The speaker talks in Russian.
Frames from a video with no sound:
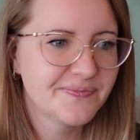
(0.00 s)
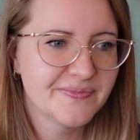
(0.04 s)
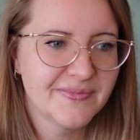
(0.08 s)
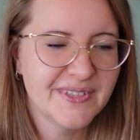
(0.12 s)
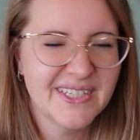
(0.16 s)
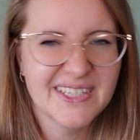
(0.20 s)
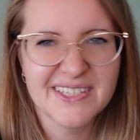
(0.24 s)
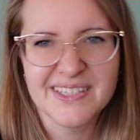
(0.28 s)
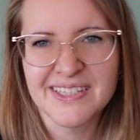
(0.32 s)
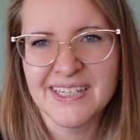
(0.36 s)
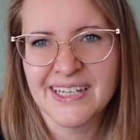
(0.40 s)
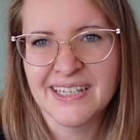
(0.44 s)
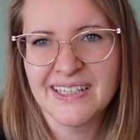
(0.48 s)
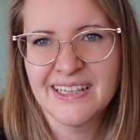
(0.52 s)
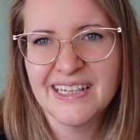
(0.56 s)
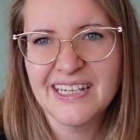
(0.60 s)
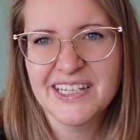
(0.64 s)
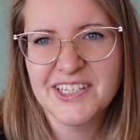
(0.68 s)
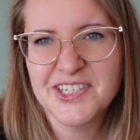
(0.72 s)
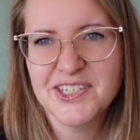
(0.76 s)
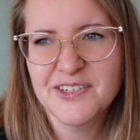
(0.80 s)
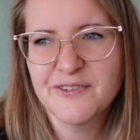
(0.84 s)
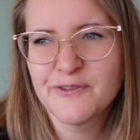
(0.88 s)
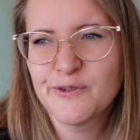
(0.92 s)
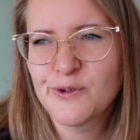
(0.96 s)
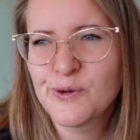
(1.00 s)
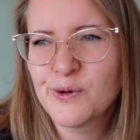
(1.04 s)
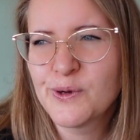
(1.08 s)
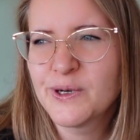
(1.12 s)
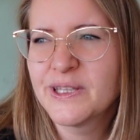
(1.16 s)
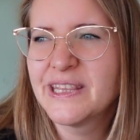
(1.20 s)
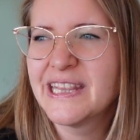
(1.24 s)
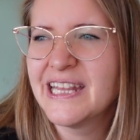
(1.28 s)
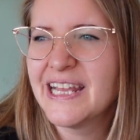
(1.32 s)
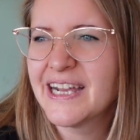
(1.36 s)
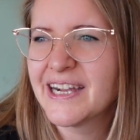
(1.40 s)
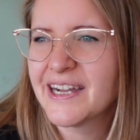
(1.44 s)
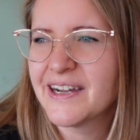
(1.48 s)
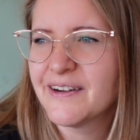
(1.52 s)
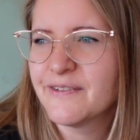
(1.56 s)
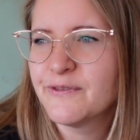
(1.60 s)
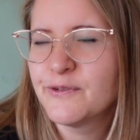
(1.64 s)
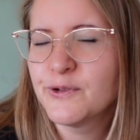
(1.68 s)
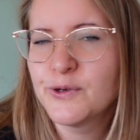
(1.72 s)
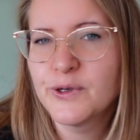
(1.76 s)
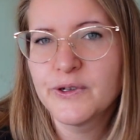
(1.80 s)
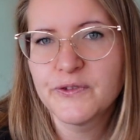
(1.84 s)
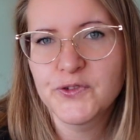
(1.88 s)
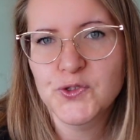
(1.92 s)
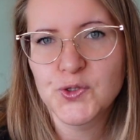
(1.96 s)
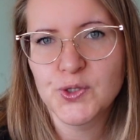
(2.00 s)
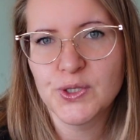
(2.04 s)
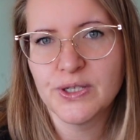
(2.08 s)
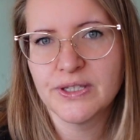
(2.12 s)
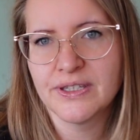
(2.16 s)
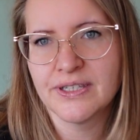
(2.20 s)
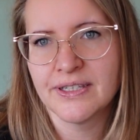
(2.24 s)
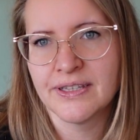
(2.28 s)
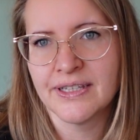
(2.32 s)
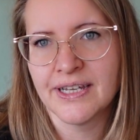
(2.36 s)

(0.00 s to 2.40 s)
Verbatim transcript: Не знаю, для чего, для кого все это